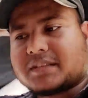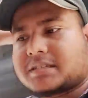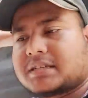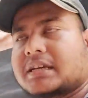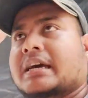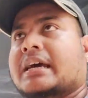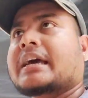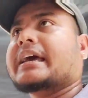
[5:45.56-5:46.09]
পাচ্ছি
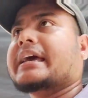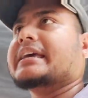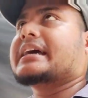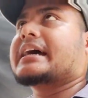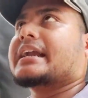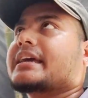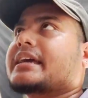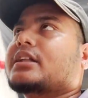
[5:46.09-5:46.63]

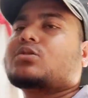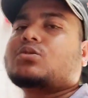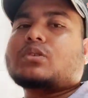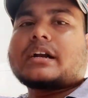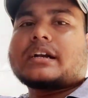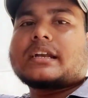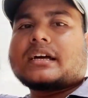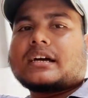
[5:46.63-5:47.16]
এইখানে কিন্তু
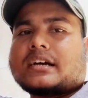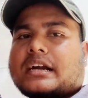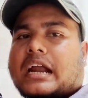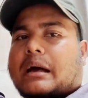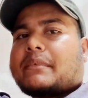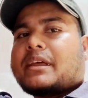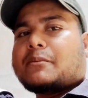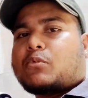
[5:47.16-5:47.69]
একটা
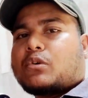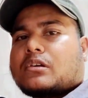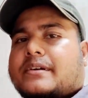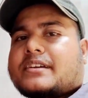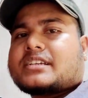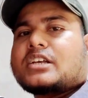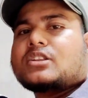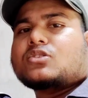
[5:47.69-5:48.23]
গ্রামের
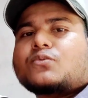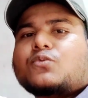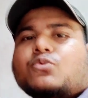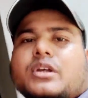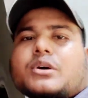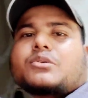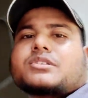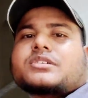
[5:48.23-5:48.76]
পরিবেশ কিন্তু
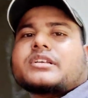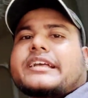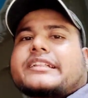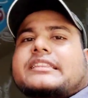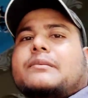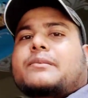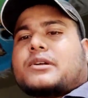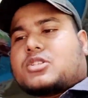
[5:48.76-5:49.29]
ফুটে উঠছে
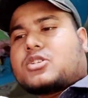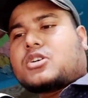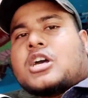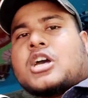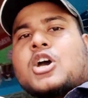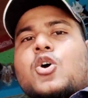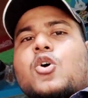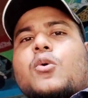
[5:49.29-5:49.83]
দেখতেই পাচ্ছ
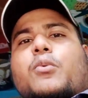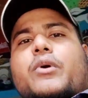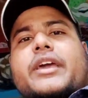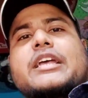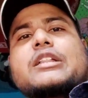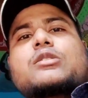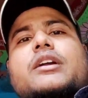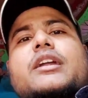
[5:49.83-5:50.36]
ওপরে
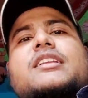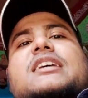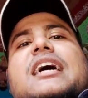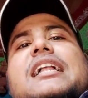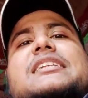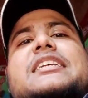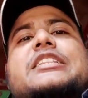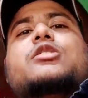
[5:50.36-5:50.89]
কিন্তু একটা
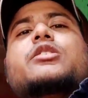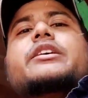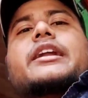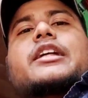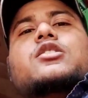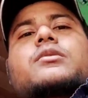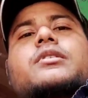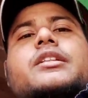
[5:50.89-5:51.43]
চালচিত্র
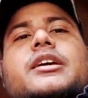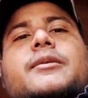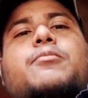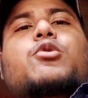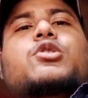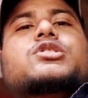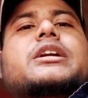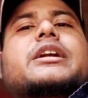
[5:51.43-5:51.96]
যেটা তোমাদেরকে
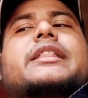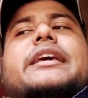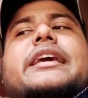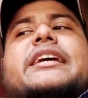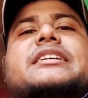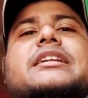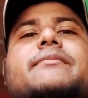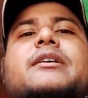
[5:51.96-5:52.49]
পোস্টারে
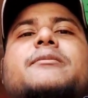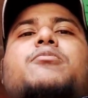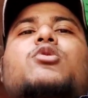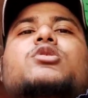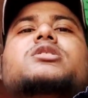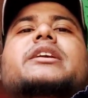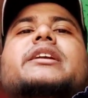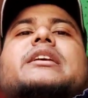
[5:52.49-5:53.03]
দেখিয়েছিলাম এই
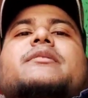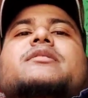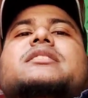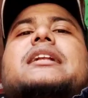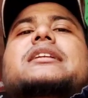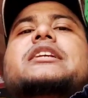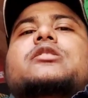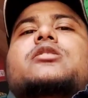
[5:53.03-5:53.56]
পোস্টারে যেমন
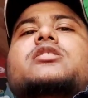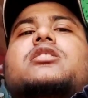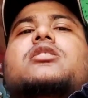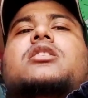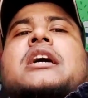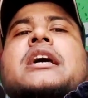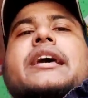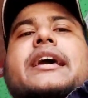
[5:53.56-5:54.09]
চালচিত্র ছিল
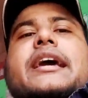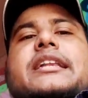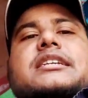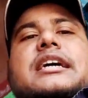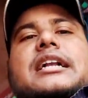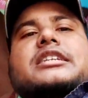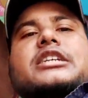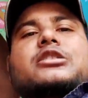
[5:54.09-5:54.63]
এই
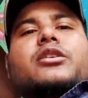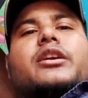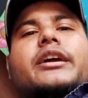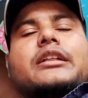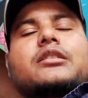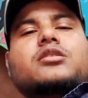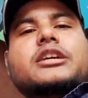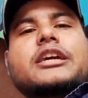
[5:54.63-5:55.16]
চালচিত্রটা
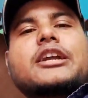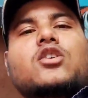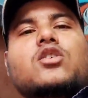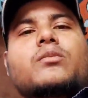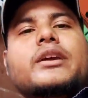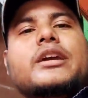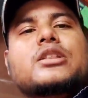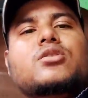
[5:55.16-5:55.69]
কিন্তু সেই
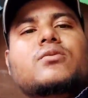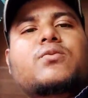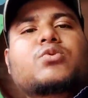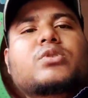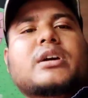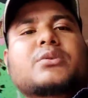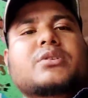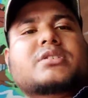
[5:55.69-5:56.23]
রকমই কিন্তু
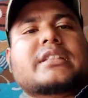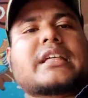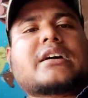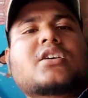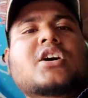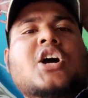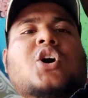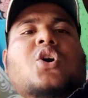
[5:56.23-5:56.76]
ফুটে উঠছে
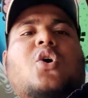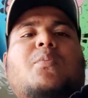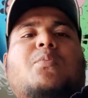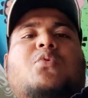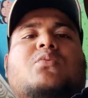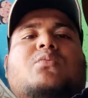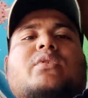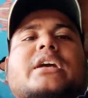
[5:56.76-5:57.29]
দেখো
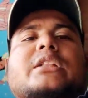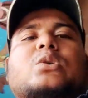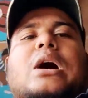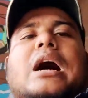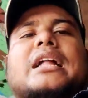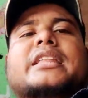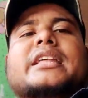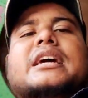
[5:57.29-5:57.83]
অপূর্ব কিন্তু
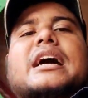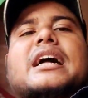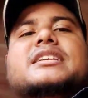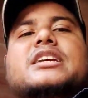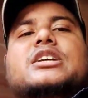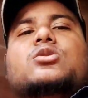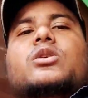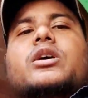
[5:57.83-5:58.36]
হাতের কাজ
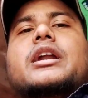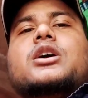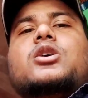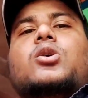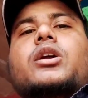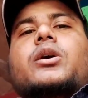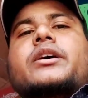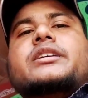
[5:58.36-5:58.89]
কিন্তু এখানে
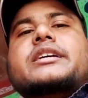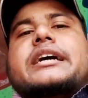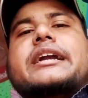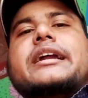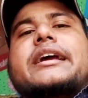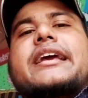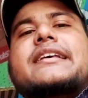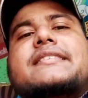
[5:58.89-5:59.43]
করা হয়েছে
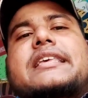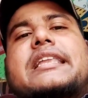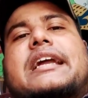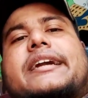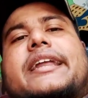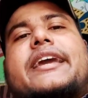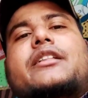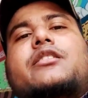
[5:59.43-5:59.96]
এখানে এই
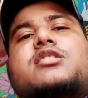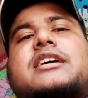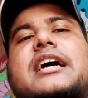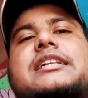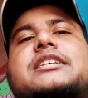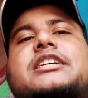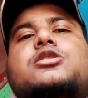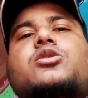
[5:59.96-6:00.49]
সিলিংটাই কিন্তু
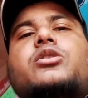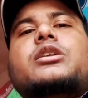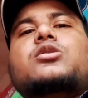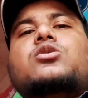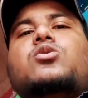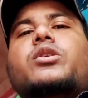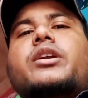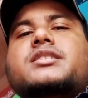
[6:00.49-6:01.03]
চালচিত্র
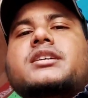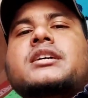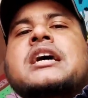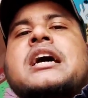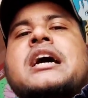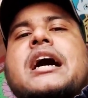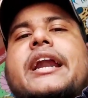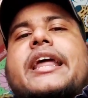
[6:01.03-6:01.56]
কিন্তু করেছে
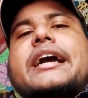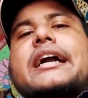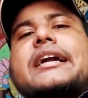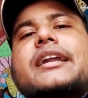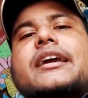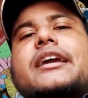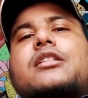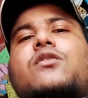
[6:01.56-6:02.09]
আর
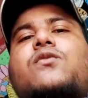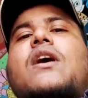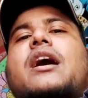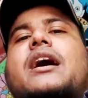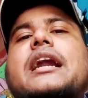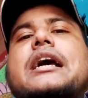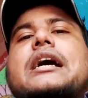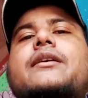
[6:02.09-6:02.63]
এখানটায় কিন্তু
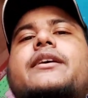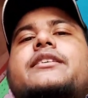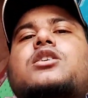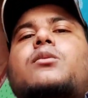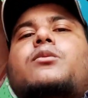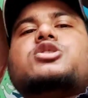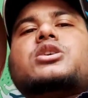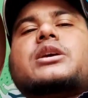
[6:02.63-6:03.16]
ফাঁকা রাখা হয়েছে
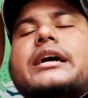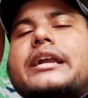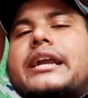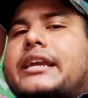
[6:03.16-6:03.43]
অবশ্যই এখানে